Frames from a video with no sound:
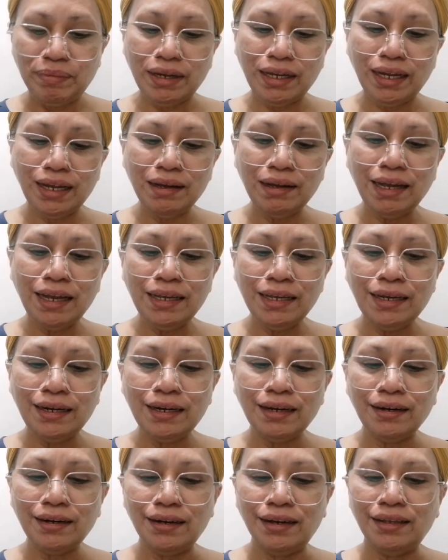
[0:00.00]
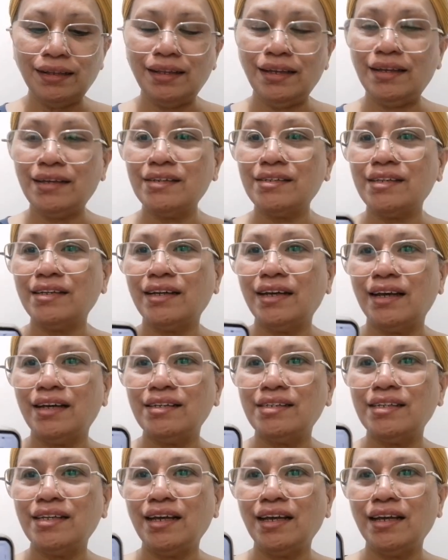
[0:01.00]
Pagka ganyan ang writings,
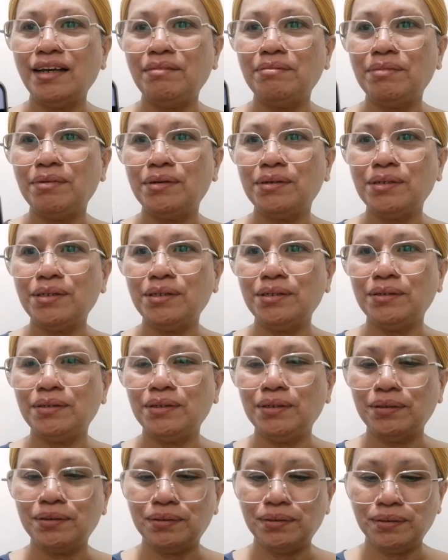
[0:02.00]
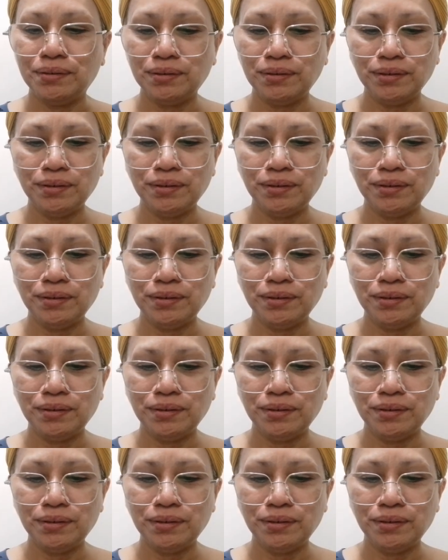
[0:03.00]
guys, sa Hebrews yun,